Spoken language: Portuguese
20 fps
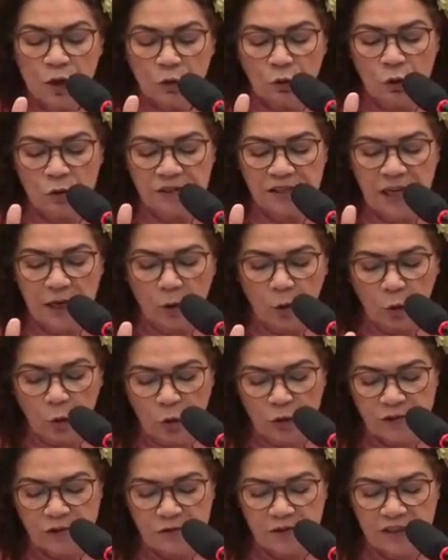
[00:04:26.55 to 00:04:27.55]
dos
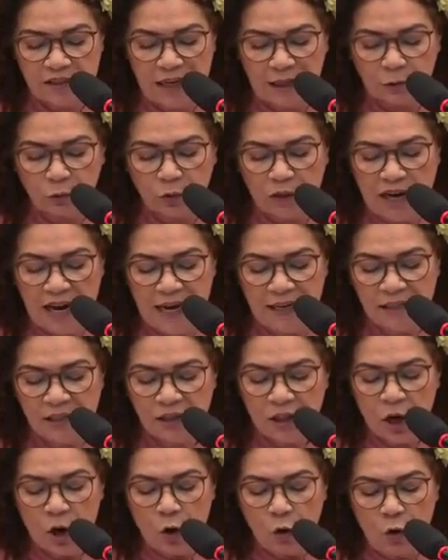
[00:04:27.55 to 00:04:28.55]
recursos
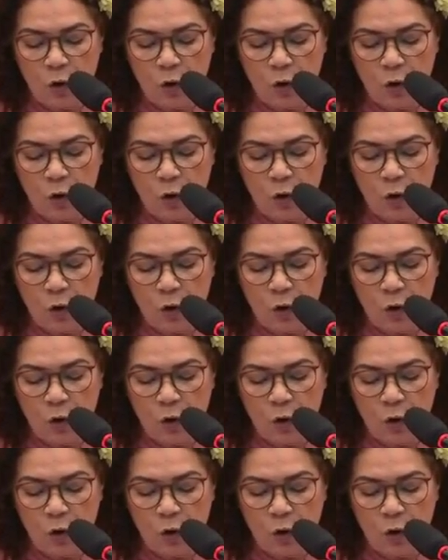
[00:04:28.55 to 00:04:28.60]
naturais